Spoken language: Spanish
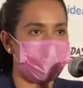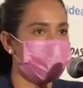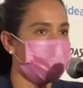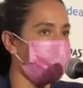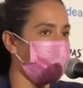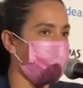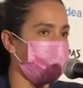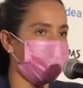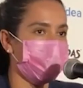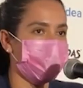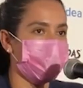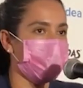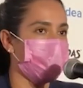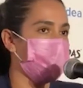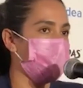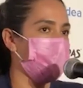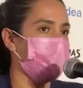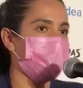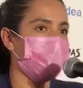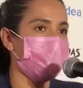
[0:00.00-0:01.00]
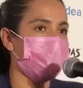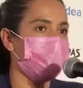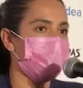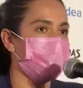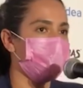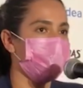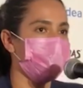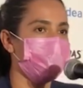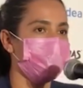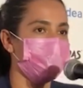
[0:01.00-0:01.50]
que es siempre enfrentar a
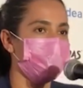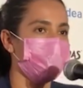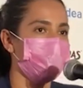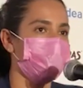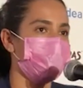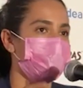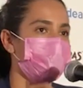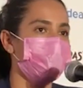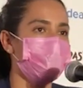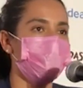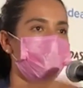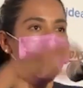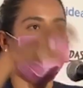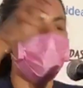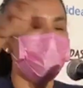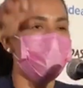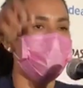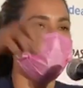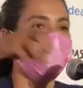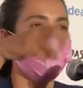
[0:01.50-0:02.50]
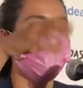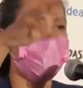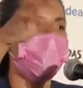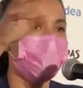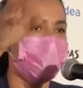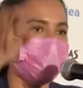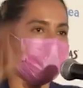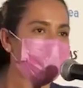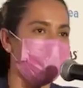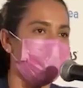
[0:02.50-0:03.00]
Tigres, en el cual dijo que ante
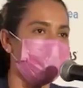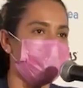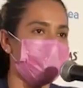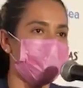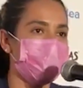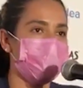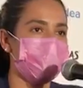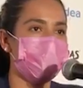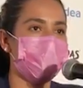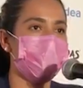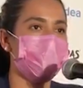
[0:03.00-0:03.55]
estos equipos